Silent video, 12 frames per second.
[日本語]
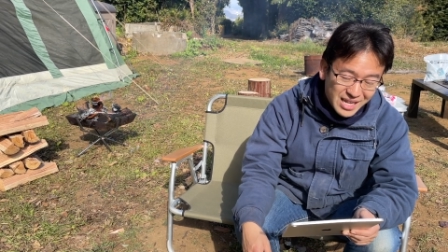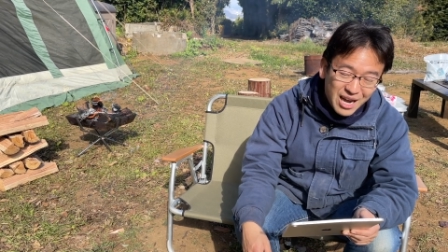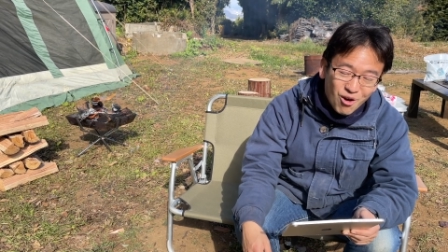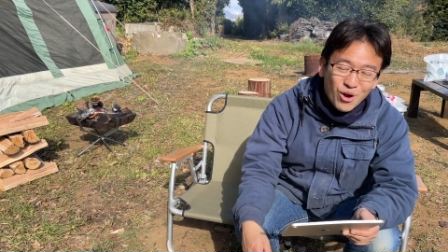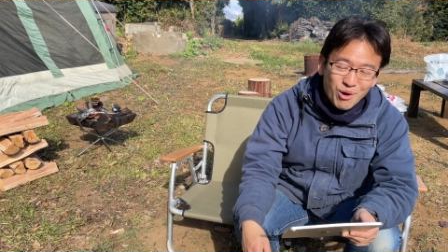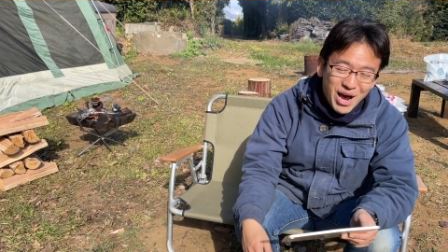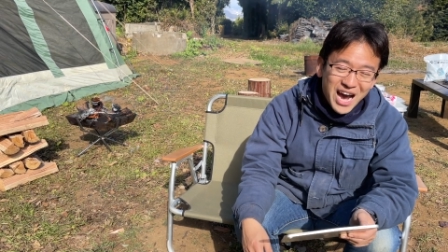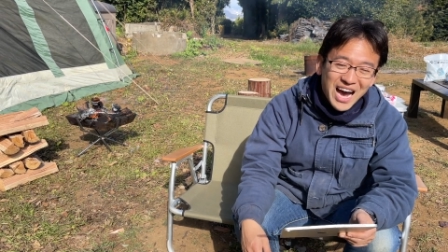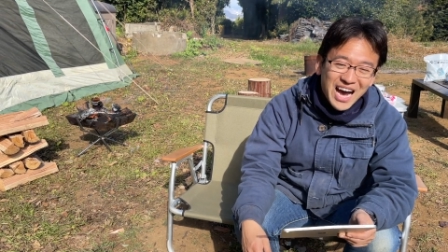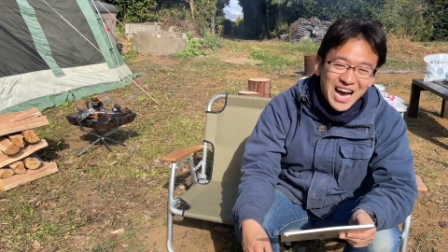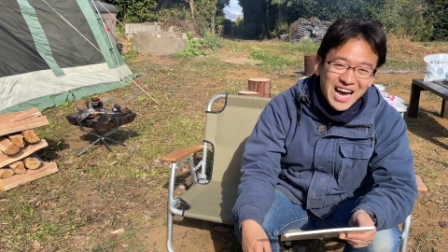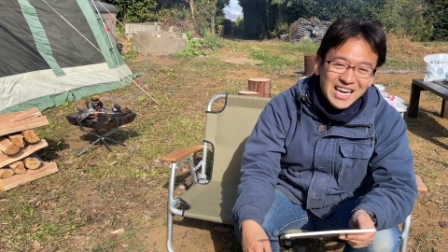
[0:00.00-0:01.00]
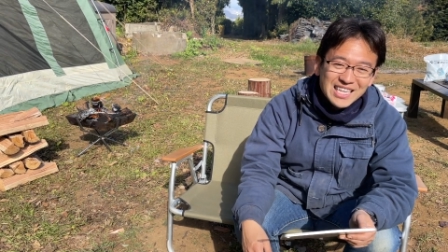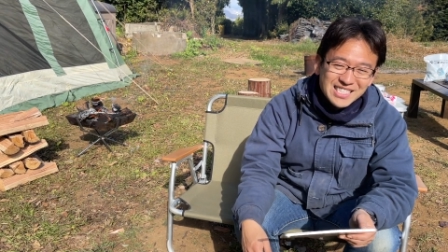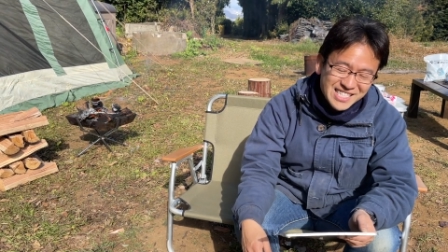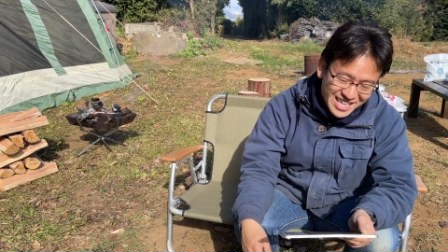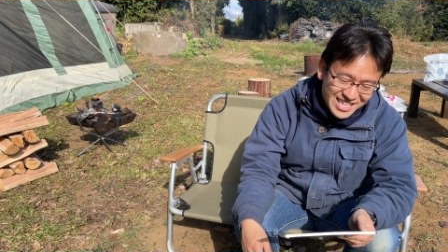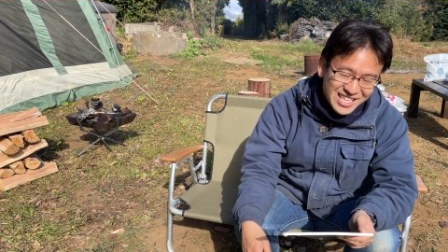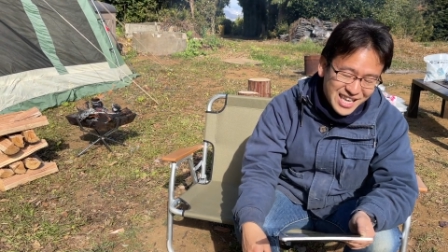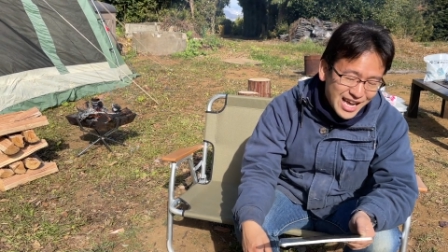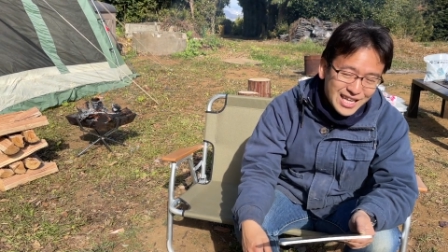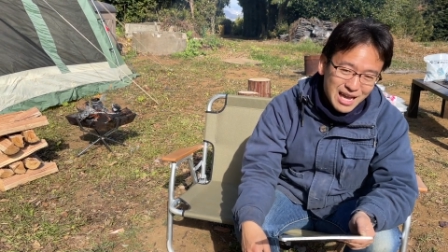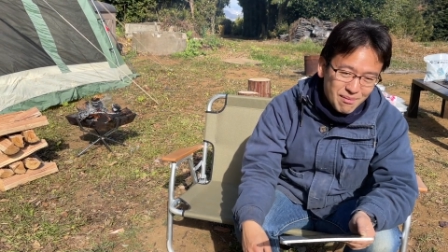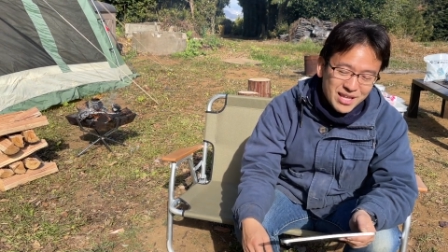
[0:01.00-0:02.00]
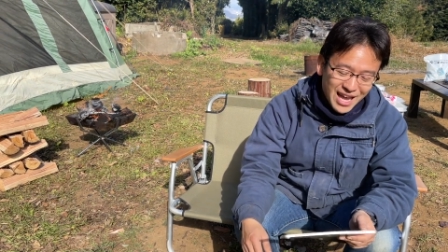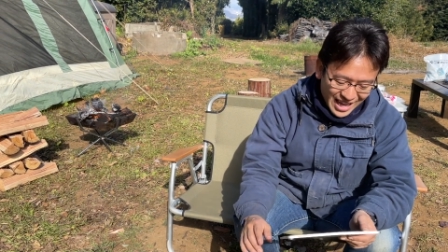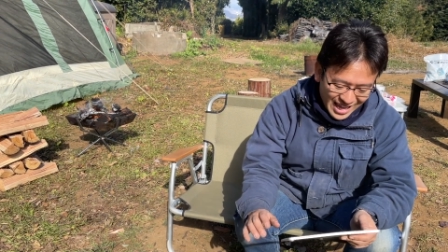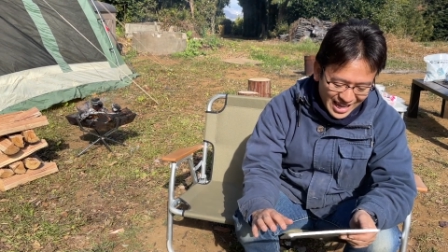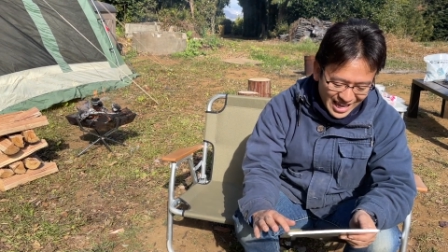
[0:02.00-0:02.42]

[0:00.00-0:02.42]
これは絶対食べたい。